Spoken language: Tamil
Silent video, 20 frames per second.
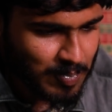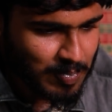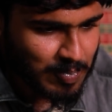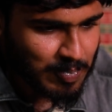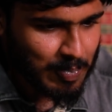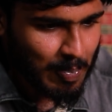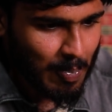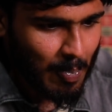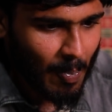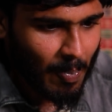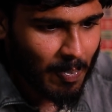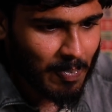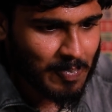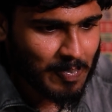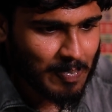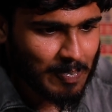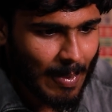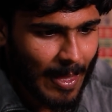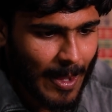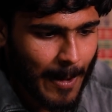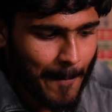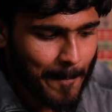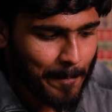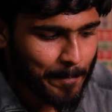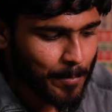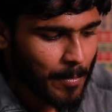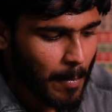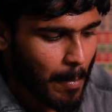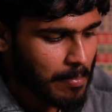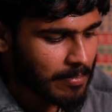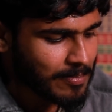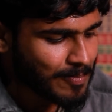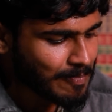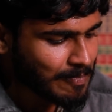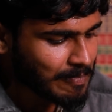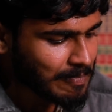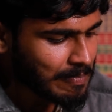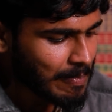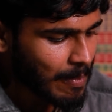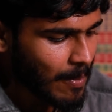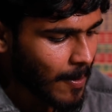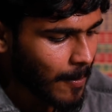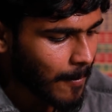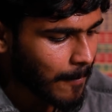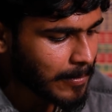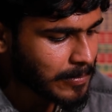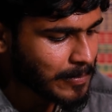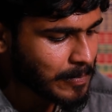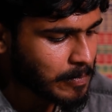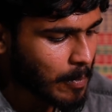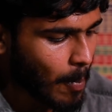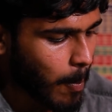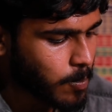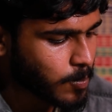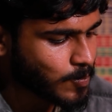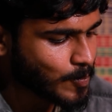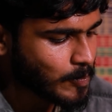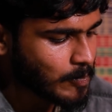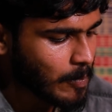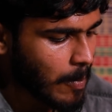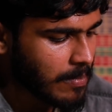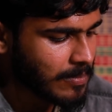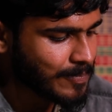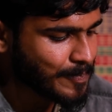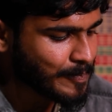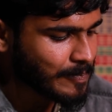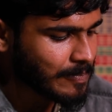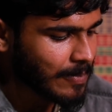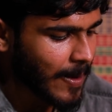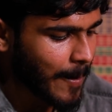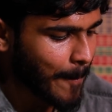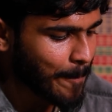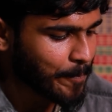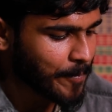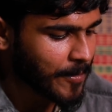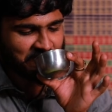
அதோட இந்த திராட்சை அப்படிங்கிறது சேரும் போதும் செம டேஸ்ட்டாக இருக்குது நல்லா கீ எல்லாம் போட்டு